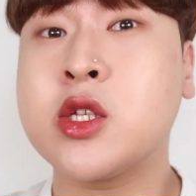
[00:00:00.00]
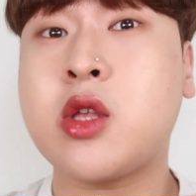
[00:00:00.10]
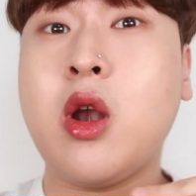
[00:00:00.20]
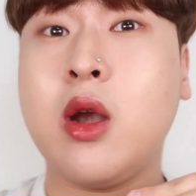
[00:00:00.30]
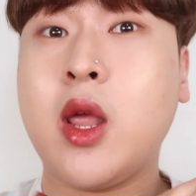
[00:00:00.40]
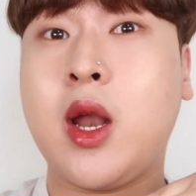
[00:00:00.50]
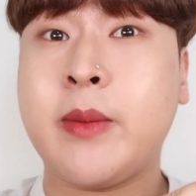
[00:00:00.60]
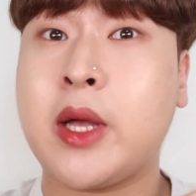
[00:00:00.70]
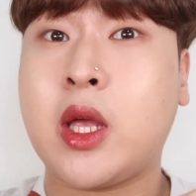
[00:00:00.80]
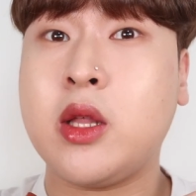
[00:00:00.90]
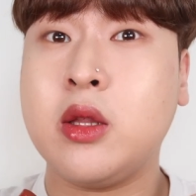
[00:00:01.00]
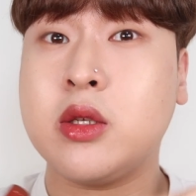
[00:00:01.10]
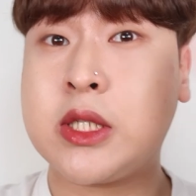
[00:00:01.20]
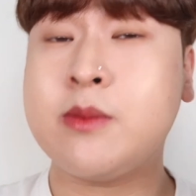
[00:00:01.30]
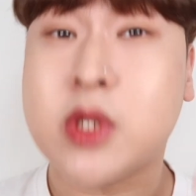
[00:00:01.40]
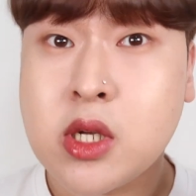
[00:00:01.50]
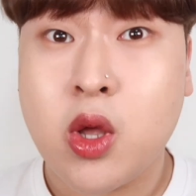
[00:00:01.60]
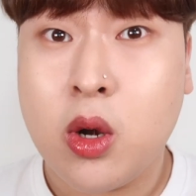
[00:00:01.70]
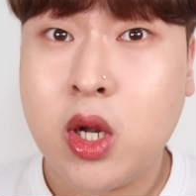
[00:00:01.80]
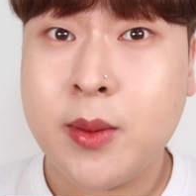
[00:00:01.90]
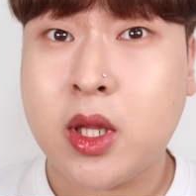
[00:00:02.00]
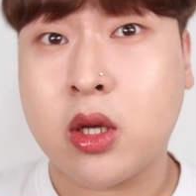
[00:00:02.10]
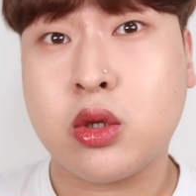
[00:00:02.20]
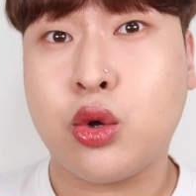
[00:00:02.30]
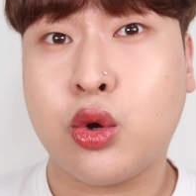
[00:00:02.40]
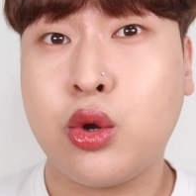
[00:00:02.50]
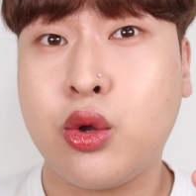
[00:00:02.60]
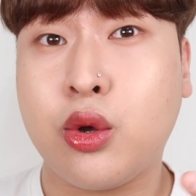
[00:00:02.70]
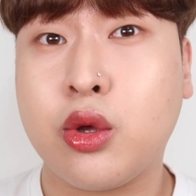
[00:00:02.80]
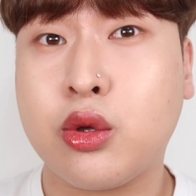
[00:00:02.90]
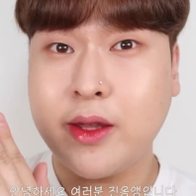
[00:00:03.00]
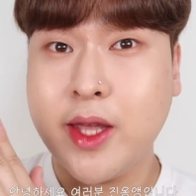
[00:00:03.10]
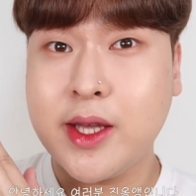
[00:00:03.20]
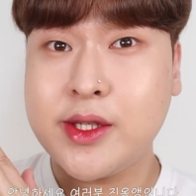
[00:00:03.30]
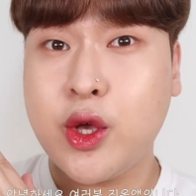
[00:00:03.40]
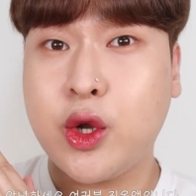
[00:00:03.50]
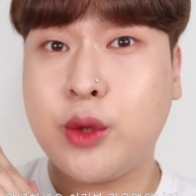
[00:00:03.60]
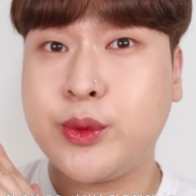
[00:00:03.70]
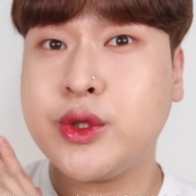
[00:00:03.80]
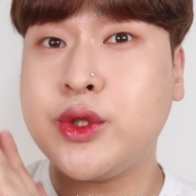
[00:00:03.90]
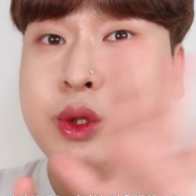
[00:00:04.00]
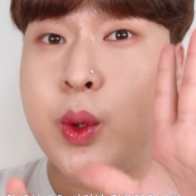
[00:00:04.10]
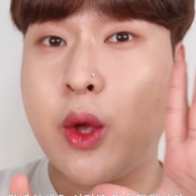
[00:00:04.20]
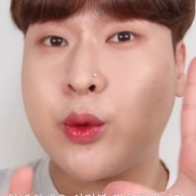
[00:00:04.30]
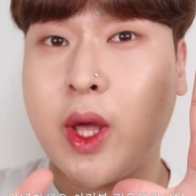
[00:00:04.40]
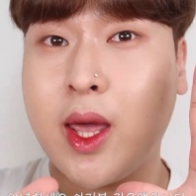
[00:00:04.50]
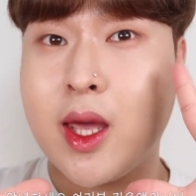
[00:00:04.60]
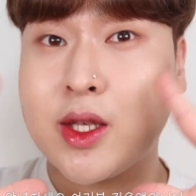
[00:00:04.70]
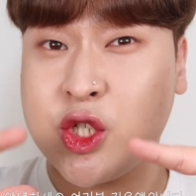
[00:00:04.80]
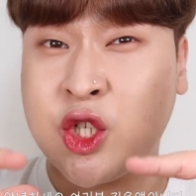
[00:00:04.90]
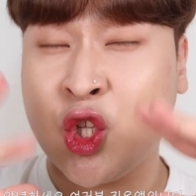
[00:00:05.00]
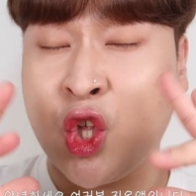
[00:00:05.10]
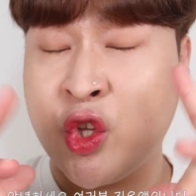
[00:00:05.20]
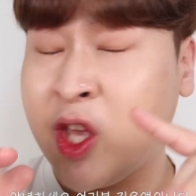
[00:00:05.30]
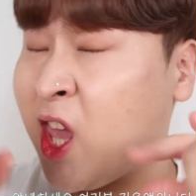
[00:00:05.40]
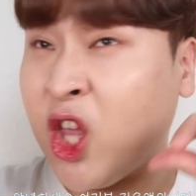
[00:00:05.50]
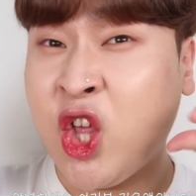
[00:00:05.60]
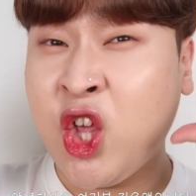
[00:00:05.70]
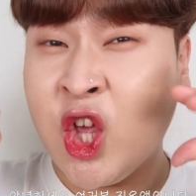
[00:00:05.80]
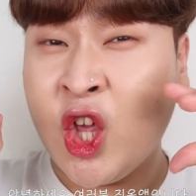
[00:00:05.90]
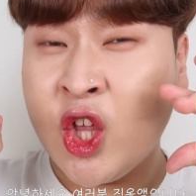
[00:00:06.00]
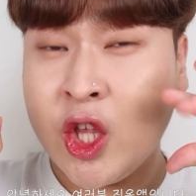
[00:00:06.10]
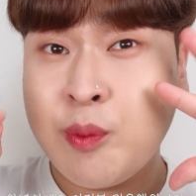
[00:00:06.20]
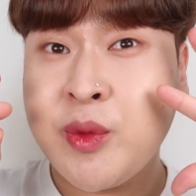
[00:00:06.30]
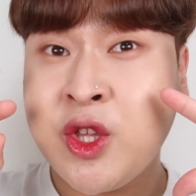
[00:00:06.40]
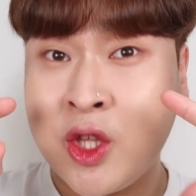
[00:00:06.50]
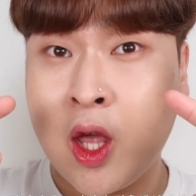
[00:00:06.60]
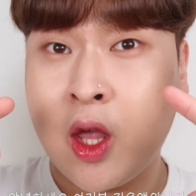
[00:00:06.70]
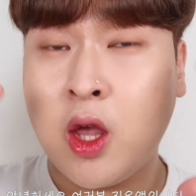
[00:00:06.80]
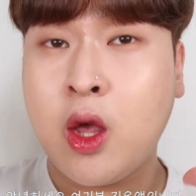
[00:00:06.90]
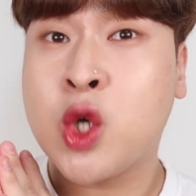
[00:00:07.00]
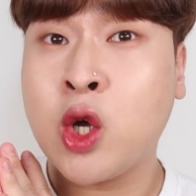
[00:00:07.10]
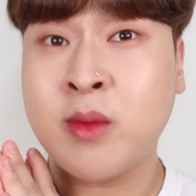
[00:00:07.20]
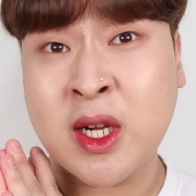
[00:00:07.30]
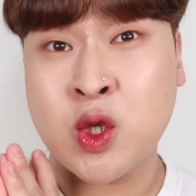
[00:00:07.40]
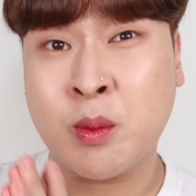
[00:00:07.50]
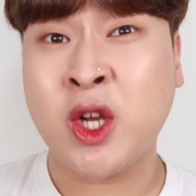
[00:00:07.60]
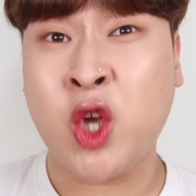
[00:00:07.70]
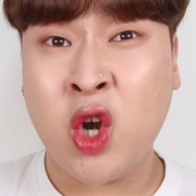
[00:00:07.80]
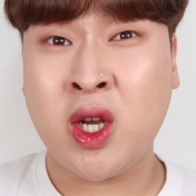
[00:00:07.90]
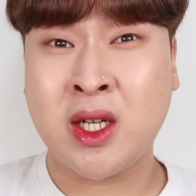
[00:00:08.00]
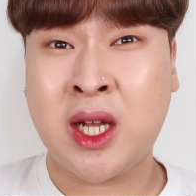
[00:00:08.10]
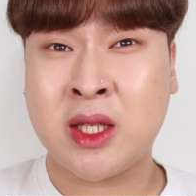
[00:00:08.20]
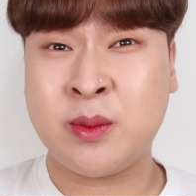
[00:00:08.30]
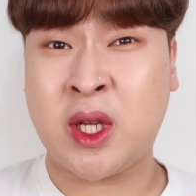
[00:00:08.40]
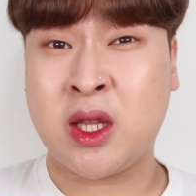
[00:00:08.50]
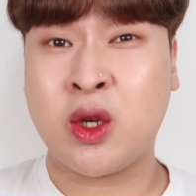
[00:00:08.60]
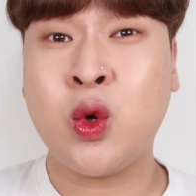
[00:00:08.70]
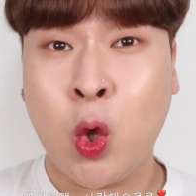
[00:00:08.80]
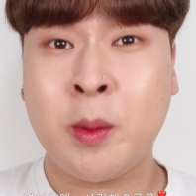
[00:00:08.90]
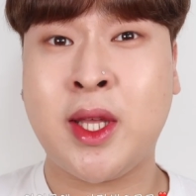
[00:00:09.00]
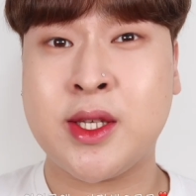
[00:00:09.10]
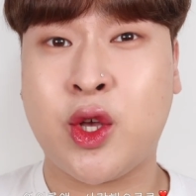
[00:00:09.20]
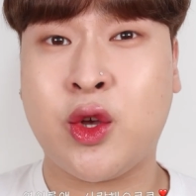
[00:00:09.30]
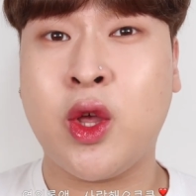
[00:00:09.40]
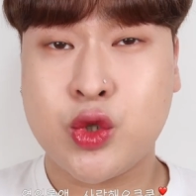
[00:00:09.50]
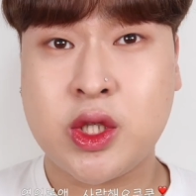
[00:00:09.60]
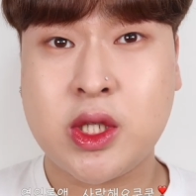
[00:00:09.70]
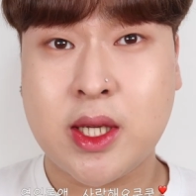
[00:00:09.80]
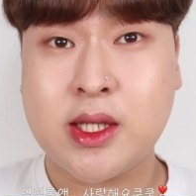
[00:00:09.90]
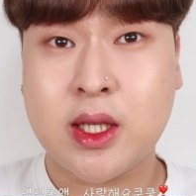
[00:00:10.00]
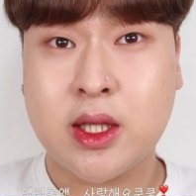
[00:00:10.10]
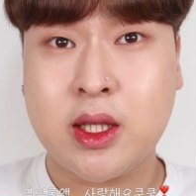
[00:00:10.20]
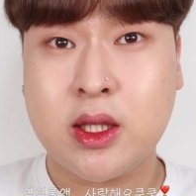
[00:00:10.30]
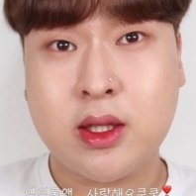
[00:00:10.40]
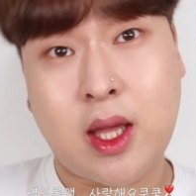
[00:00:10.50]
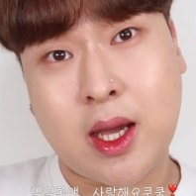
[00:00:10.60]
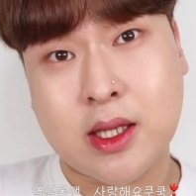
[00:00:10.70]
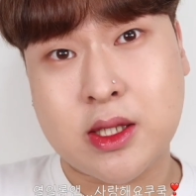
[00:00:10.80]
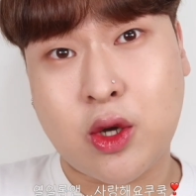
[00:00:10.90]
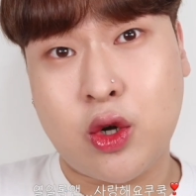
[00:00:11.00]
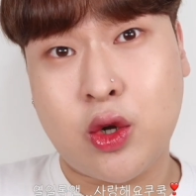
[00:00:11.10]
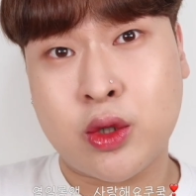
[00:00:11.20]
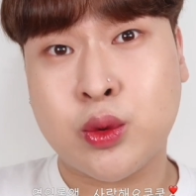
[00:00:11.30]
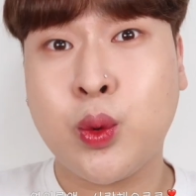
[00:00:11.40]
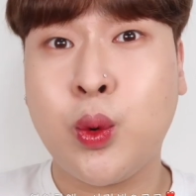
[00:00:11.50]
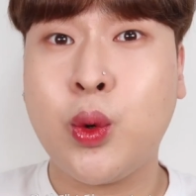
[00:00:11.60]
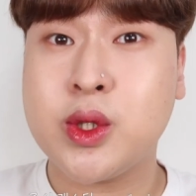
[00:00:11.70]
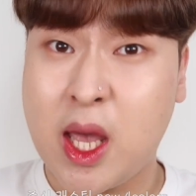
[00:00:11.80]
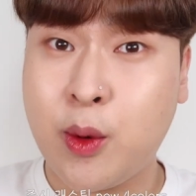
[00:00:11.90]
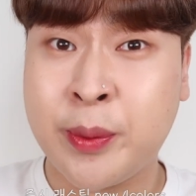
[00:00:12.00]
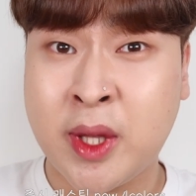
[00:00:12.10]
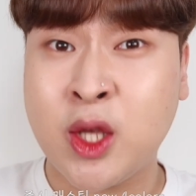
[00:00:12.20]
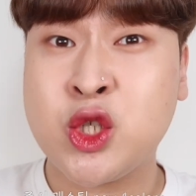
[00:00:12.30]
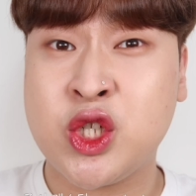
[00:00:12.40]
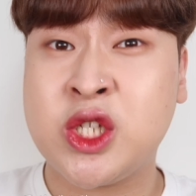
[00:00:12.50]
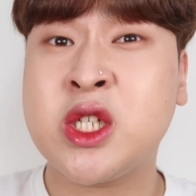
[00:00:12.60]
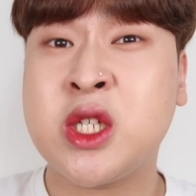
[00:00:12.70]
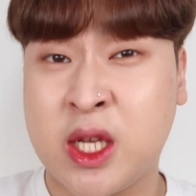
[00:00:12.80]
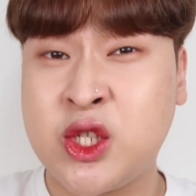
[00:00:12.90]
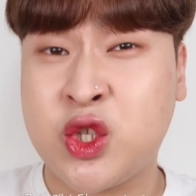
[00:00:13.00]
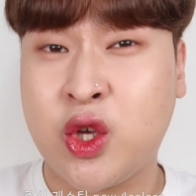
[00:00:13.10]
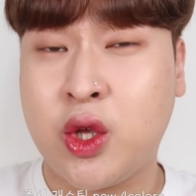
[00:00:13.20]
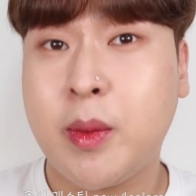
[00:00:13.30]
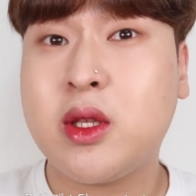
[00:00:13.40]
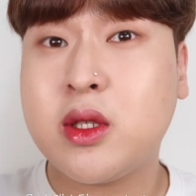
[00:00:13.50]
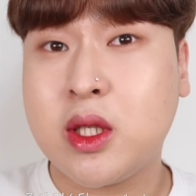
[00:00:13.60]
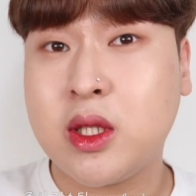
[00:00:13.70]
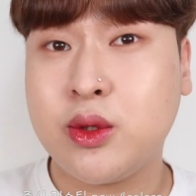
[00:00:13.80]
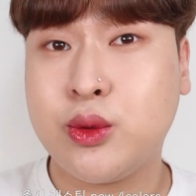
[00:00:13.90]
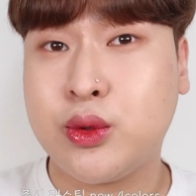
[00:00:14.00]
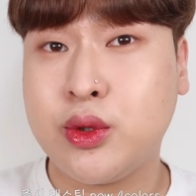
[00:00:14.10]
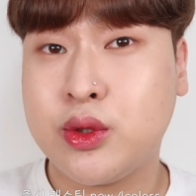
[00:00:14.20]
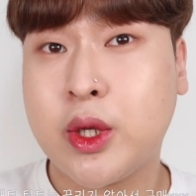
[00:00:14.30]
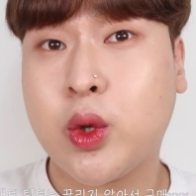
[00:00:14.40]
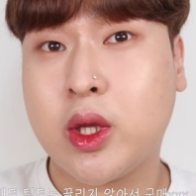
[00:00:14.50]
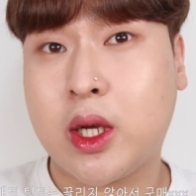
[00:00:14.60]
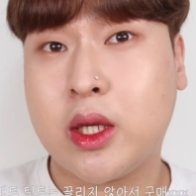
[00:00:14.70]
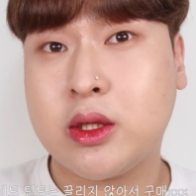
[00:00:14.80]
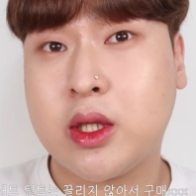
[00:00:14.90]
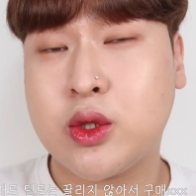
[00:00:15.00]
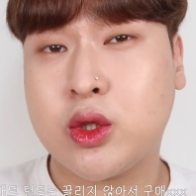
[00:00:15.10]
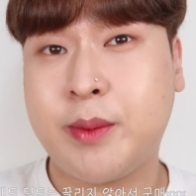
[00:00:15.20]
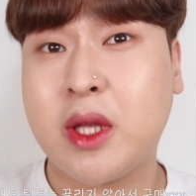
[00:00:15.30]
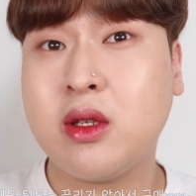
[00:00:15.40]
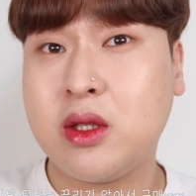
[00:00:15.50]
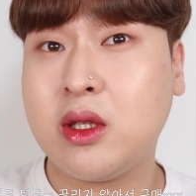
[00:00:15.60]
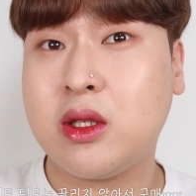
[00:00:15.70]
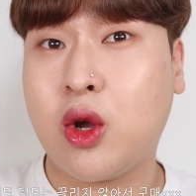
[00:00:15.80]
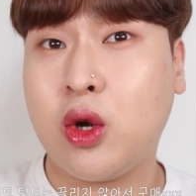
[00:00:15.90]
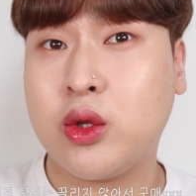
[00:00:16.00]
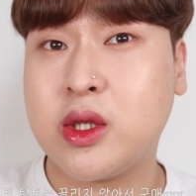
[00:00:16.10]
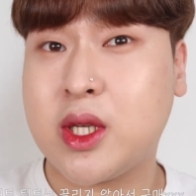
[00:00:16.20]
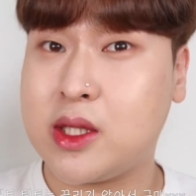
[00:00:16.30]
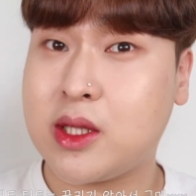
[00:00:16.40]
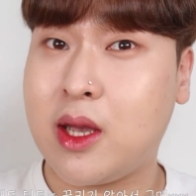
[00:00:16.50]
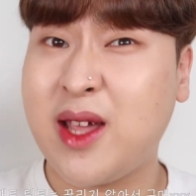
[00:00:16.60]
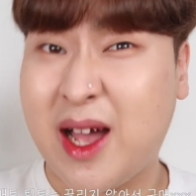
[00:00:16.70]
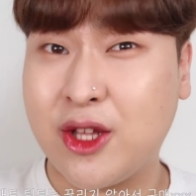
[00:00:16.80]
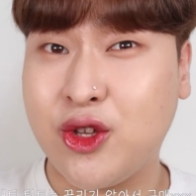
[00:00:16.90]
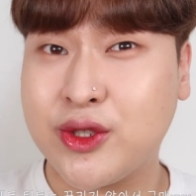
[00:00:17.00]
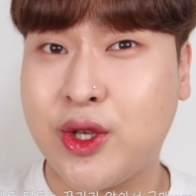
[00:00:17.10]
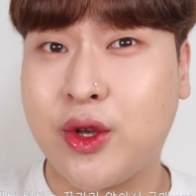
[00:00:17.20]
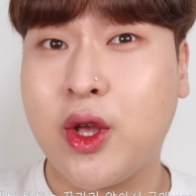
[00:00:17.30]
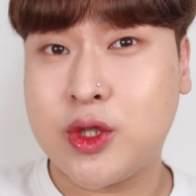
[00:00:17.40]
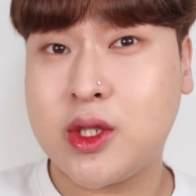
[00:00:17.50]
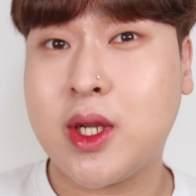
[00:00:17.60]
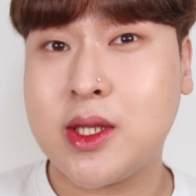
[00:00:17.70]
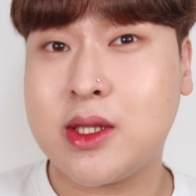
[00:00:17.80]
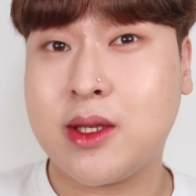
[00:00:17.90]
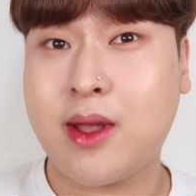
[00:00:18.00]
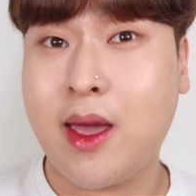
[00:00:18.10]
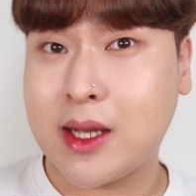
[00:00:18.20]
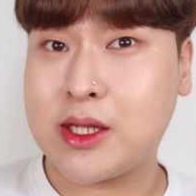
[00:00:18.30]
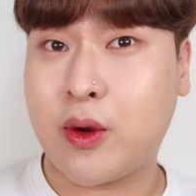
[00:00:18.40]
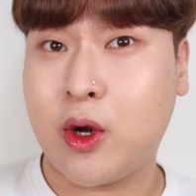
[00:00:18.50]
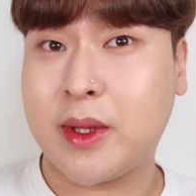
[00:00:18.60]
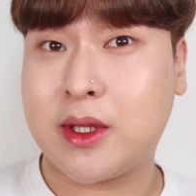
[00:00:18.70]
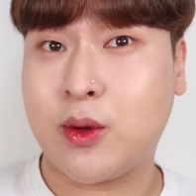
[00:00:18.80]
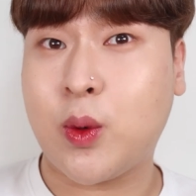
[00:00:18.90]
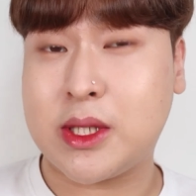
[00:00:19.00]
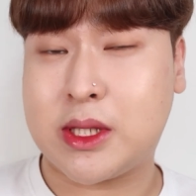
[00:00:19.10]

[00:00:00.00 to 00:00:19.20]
설렐만한 심장 떨릴만한 그런 컬러예요. 안녕하세요 여러분 홍행홍행 진홍행입니다. 정말 정말 열일을 하는 브랜드 로맨에서 주시 레스팅 틴트 4가지 컬러를 또 새롭게 출시를 했어요. 매트 틴트도 새롭게 나왔는데 저는 매트 틴트 컬러는 제 스타일이 아니어서 주시 레스팅 4가지 컬러만 들고